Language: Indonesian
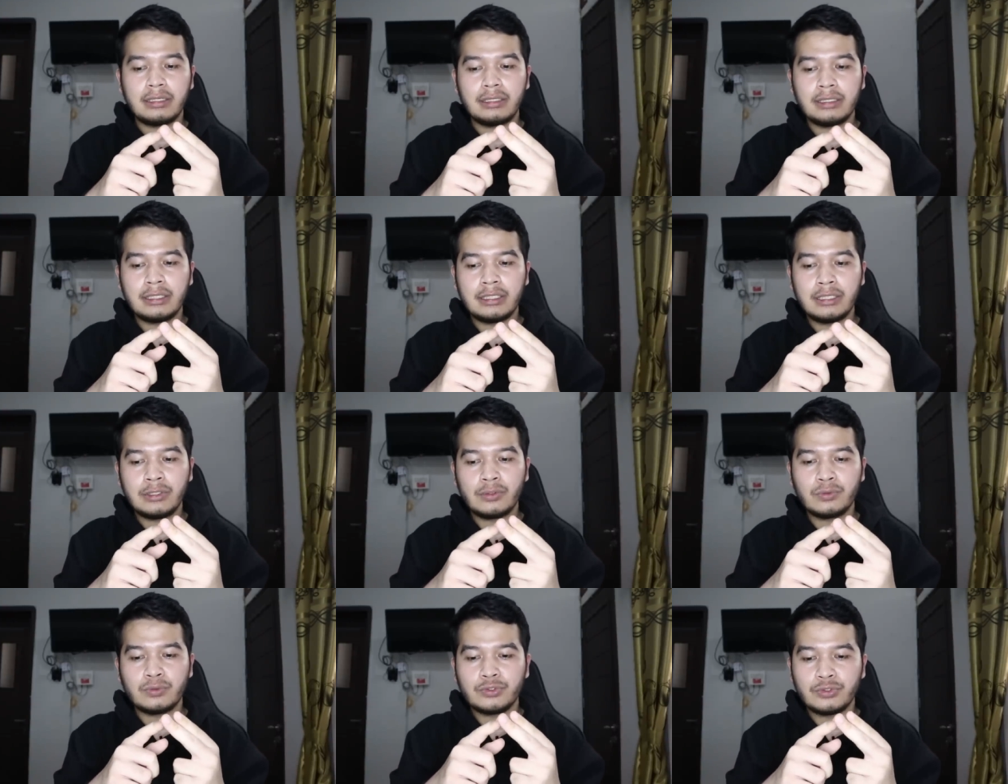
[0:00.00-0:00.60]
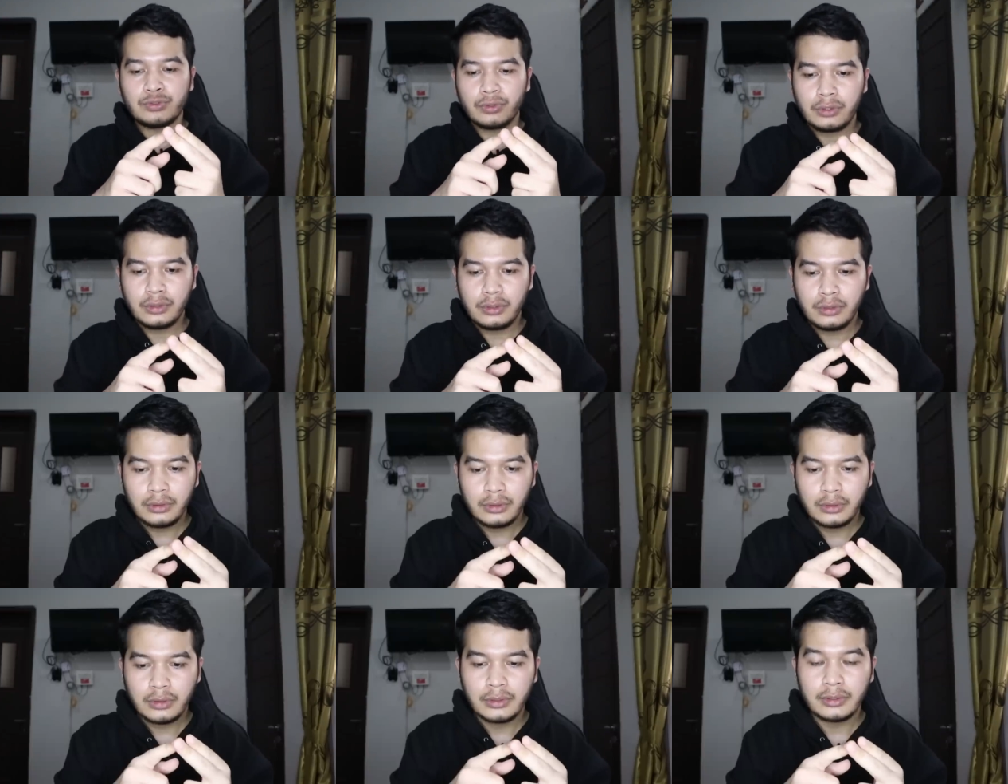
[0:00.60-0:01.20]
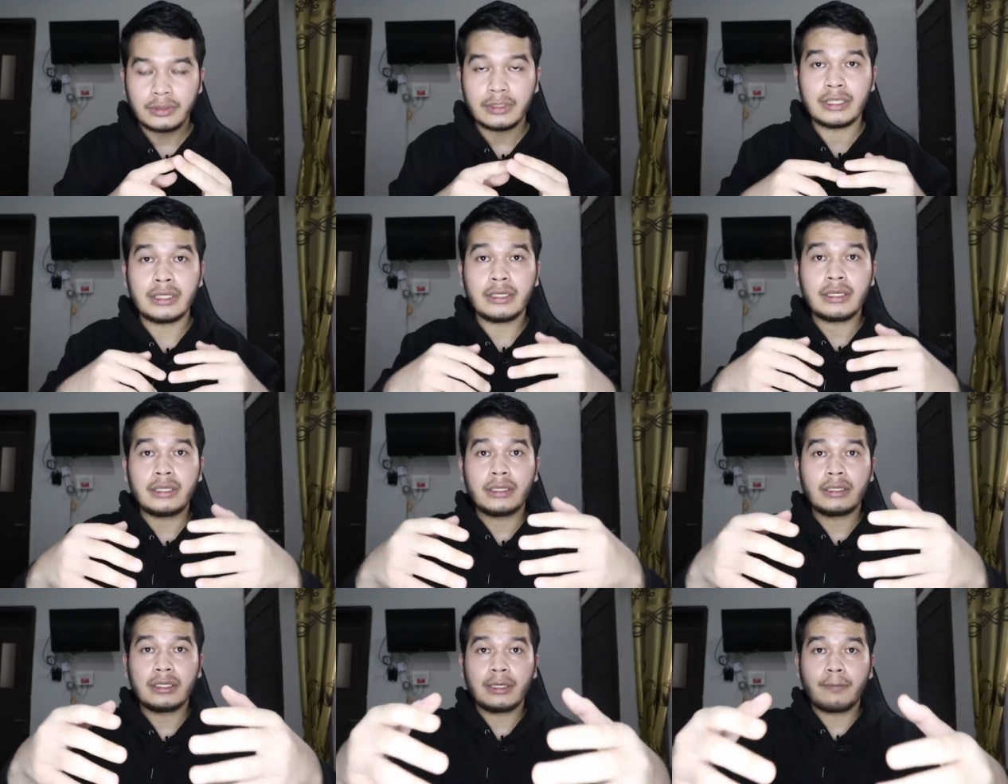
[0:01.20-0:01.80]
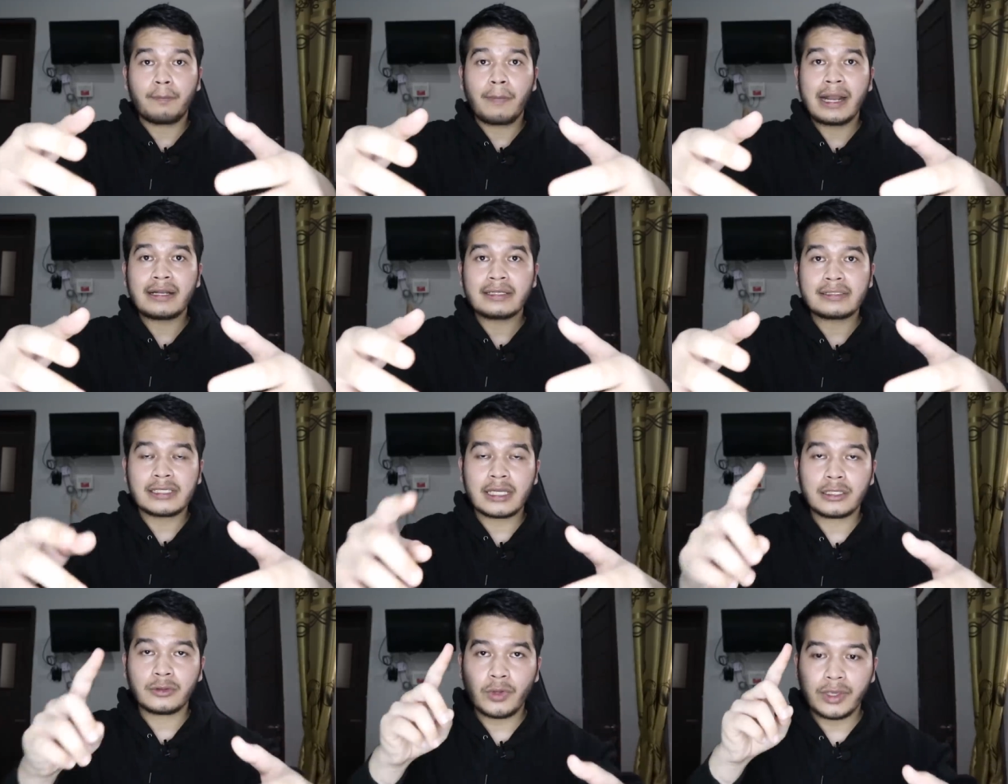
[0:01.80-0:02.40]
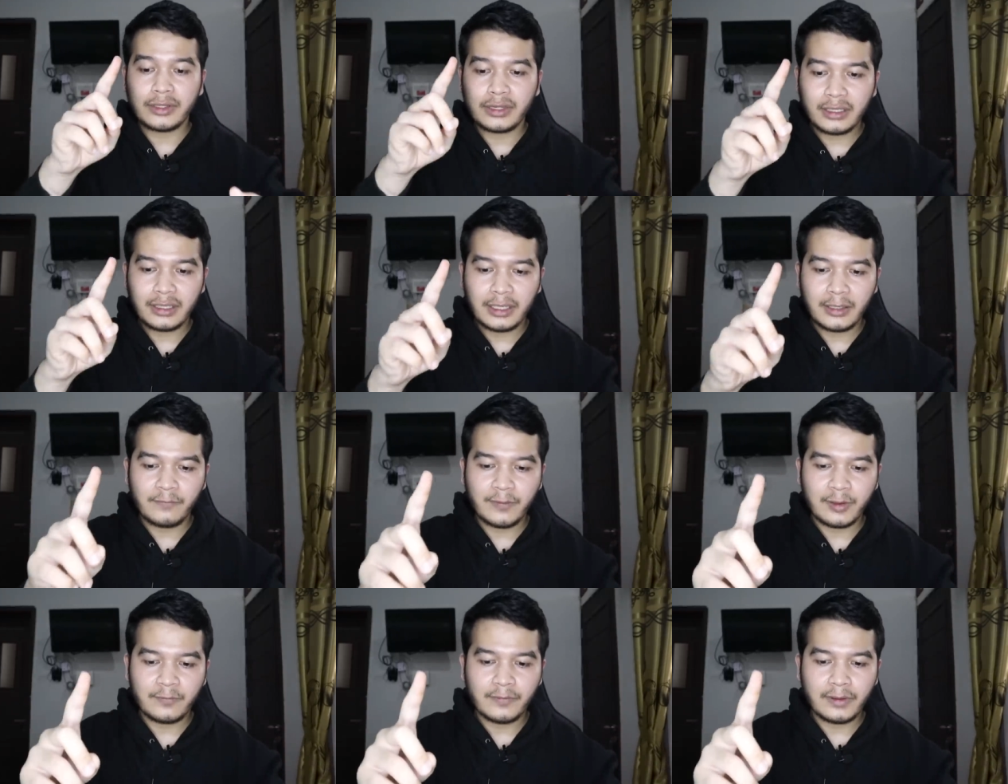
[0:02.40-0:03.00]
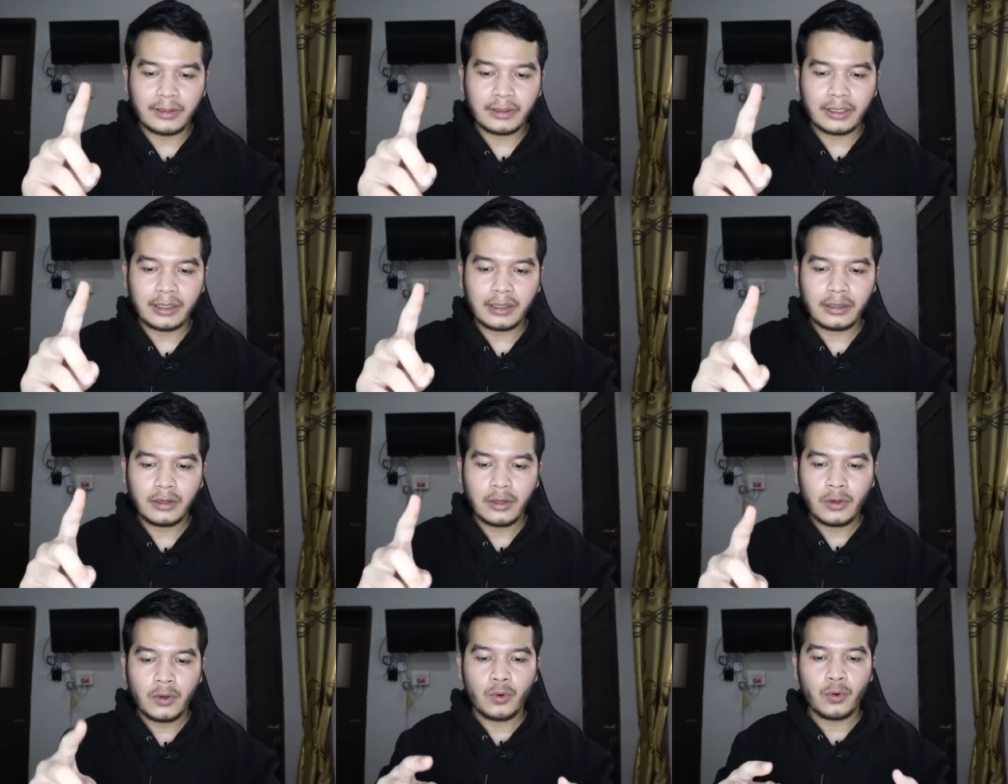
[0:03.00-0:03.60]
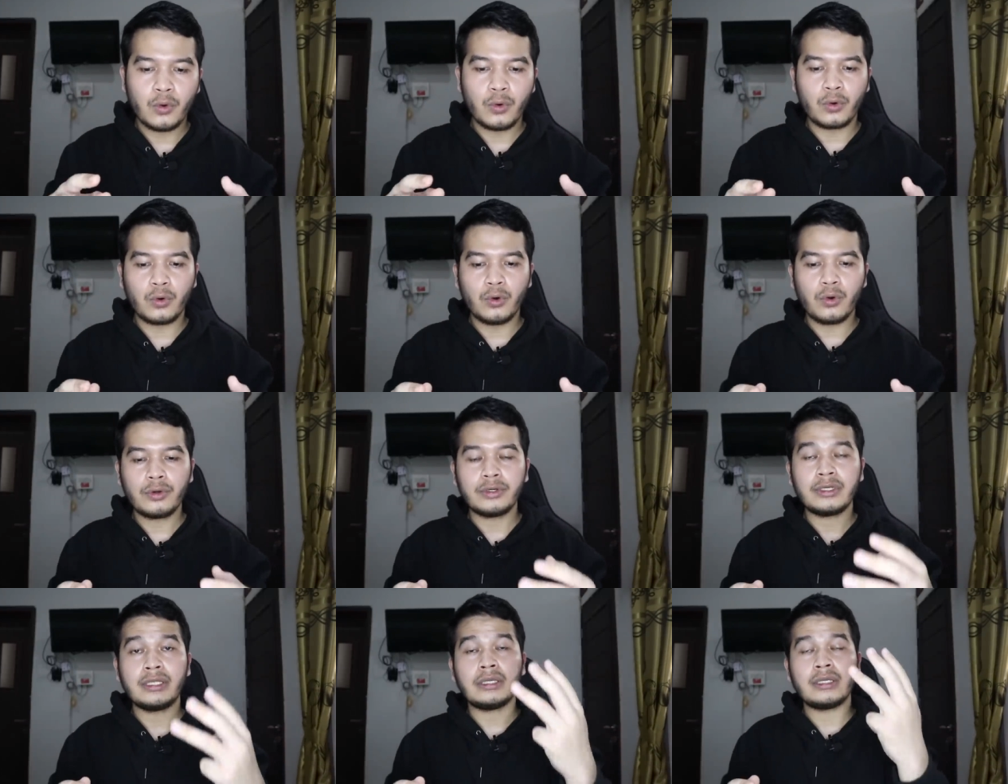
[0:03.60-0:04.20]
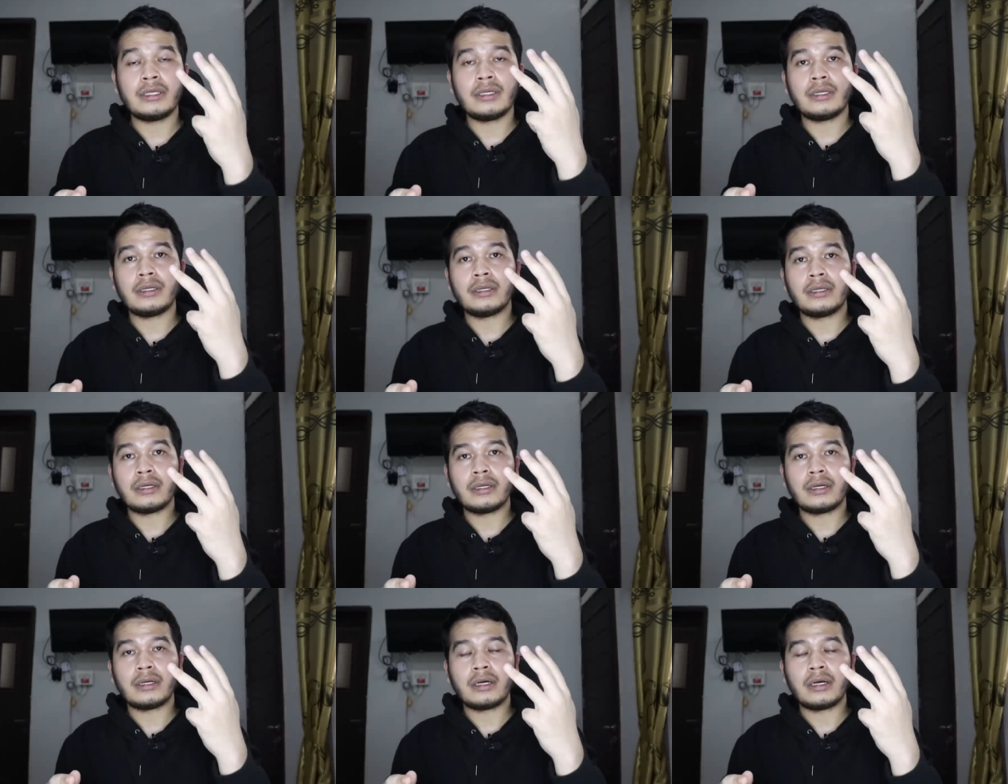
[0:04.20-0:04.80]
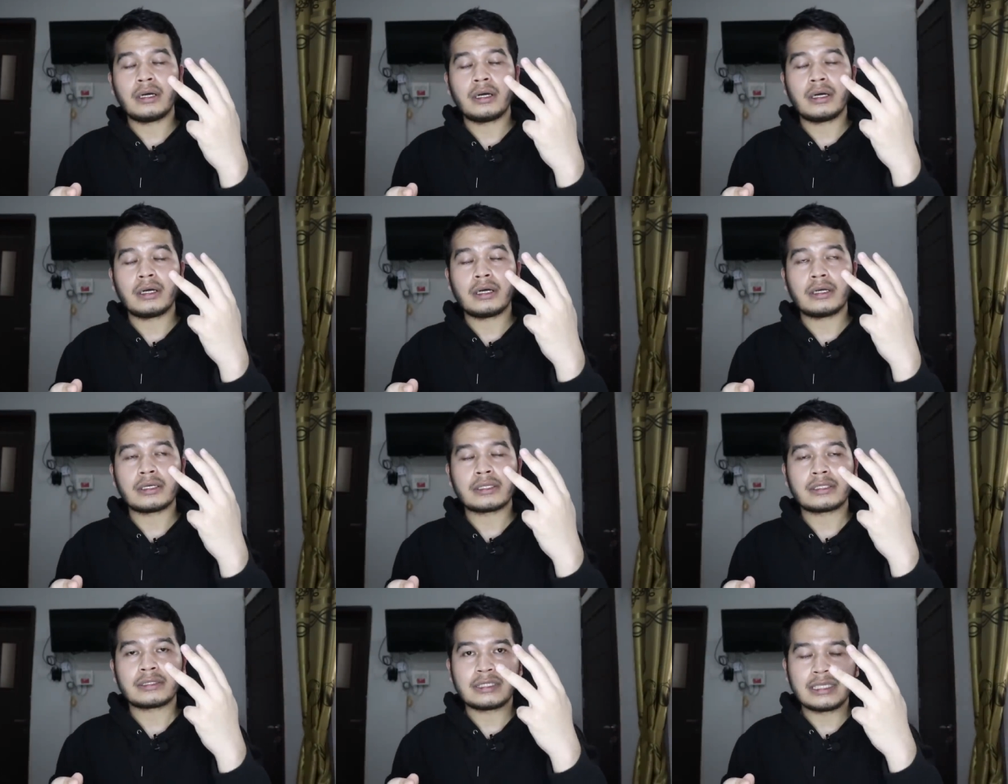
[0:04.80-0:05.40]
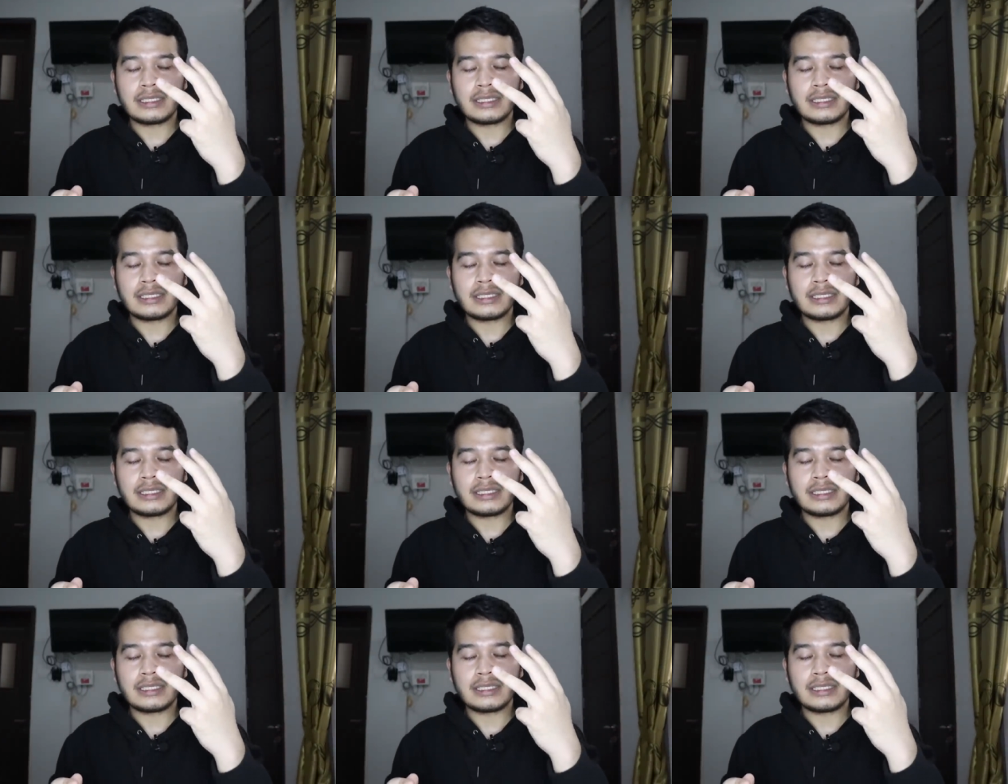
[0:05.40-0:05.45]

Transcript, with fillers: Liu Jun di depan satu attacking midfielder, Hugo di uh,